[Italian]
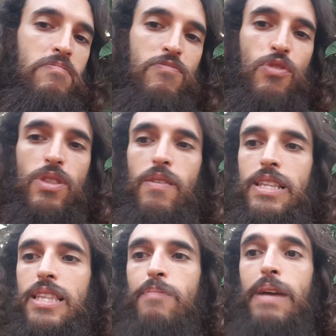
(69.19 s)

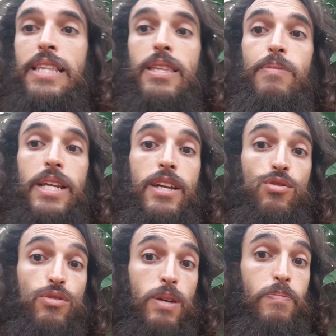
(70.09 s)
fondamentalmente perché
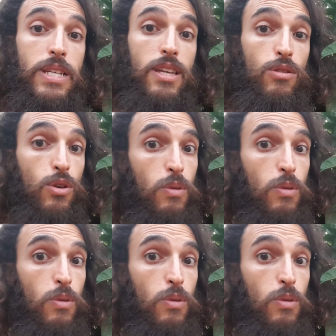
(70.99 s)
sono sempre stato in